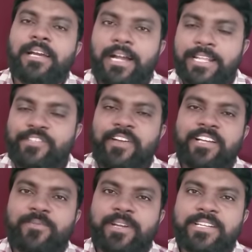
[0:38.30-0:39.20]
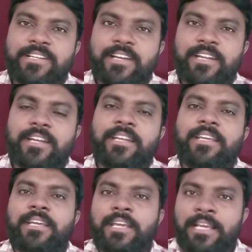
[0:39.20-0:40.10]
అంటే స్క్వాష్ పిటిషన్ అంటే ఏంటి
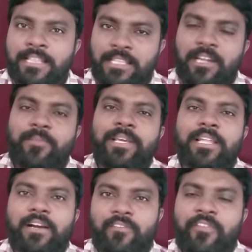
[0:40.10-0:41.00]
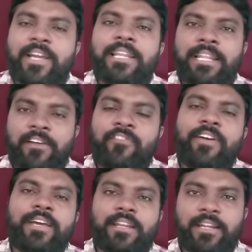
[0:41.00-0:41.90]
తన మీద ఫైల్ అయిన
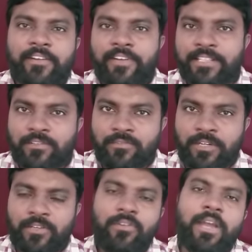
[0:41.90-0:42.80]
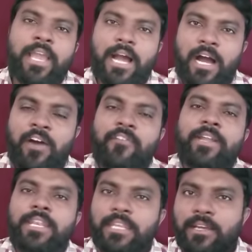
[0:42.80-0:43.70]
ఎఫ్ఐఆర్ ఏవైతే ఉన్నాయో
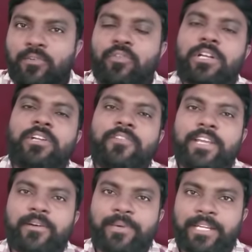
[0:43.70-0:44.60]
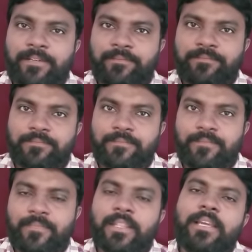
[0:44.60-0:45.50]
అవన్నీ కొట్టివేయమని
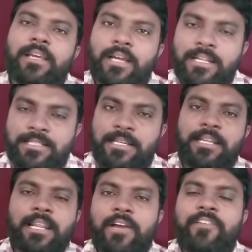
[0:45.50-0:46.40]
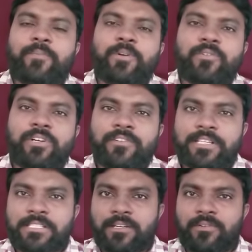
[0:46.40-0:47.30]
అంటే జనరల్గా అవి ఎప్పుడు
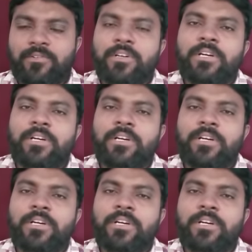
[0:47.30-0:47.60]
కొట్టివేస్తారు